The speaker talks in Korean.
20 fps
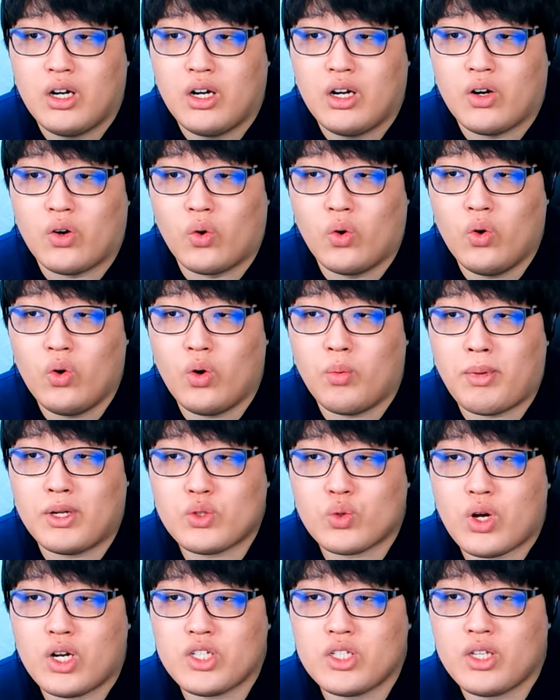오
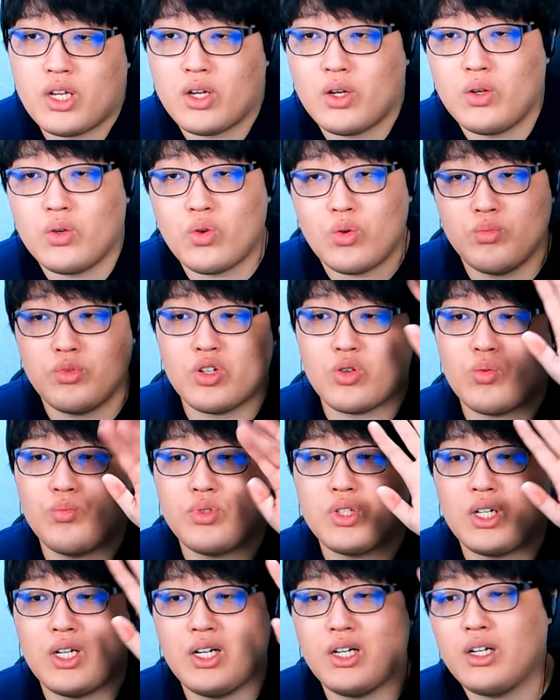만족하시나요?
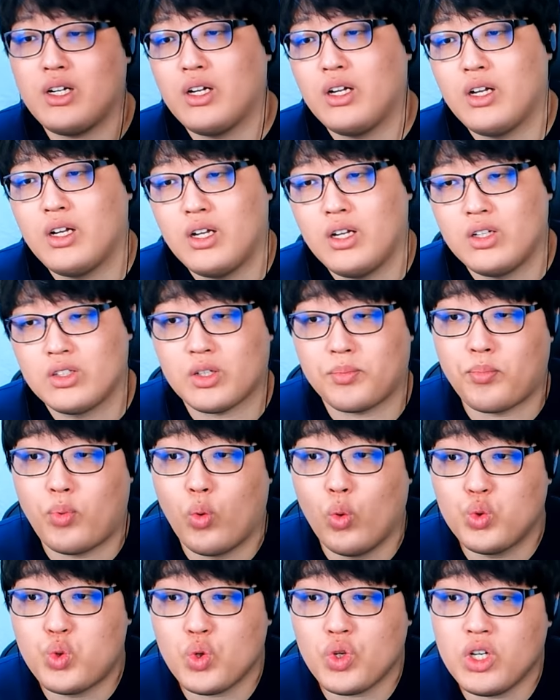꼼지락꼼지락 자
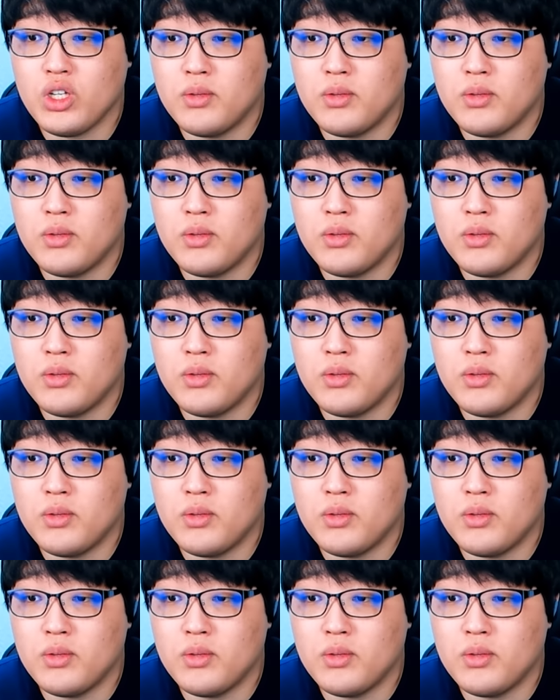보조기는